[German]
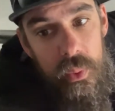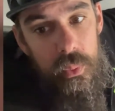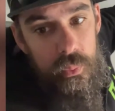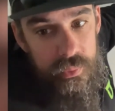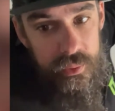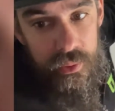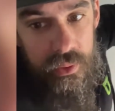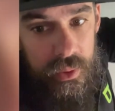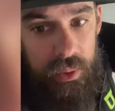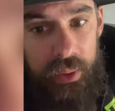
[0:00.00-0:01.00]
und
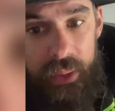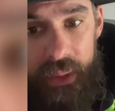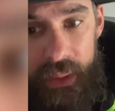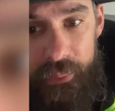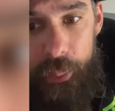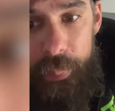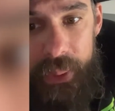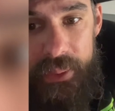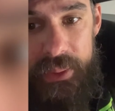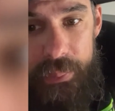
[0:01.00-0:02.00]
ich probiere
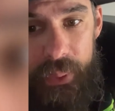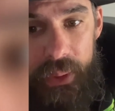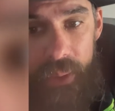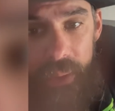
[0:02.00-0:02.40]
das jetzt mal